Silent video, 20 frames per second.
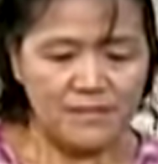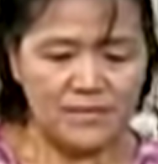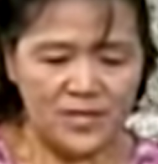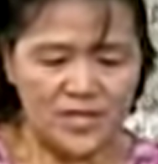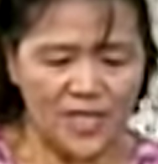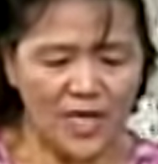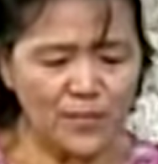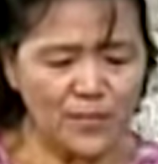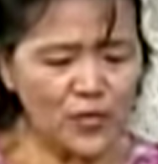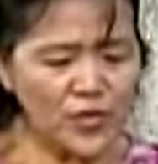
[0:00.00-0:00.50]

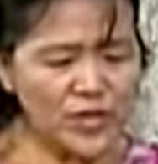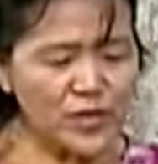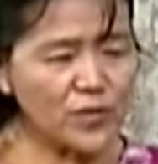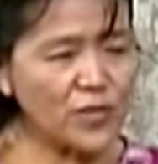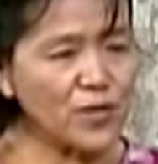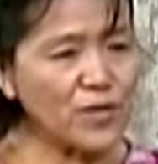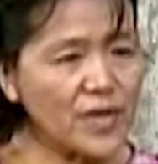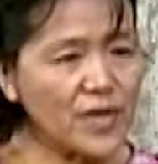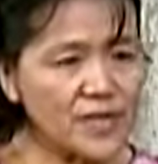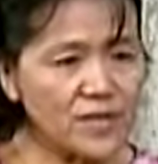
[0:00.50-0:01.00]
Saan mo
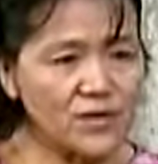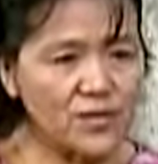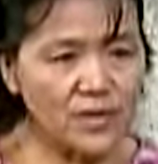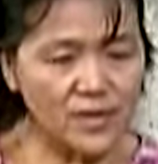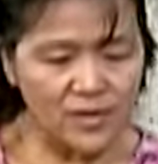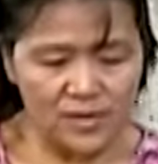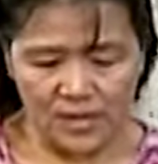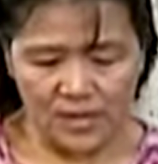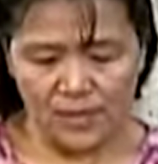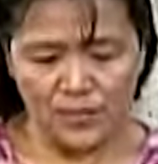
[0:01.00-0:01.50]
kinukuha to?
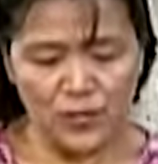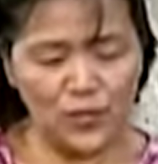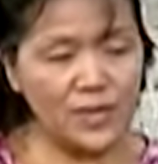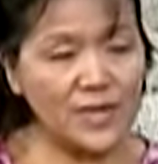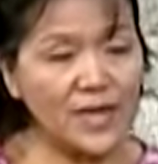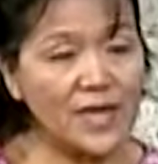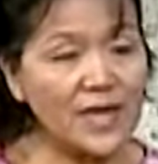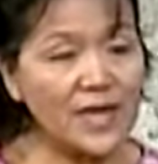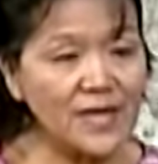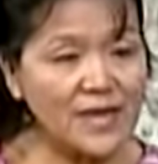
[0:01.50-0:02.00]
Ang
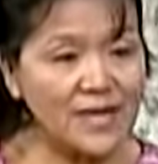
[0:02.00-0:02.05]
mura.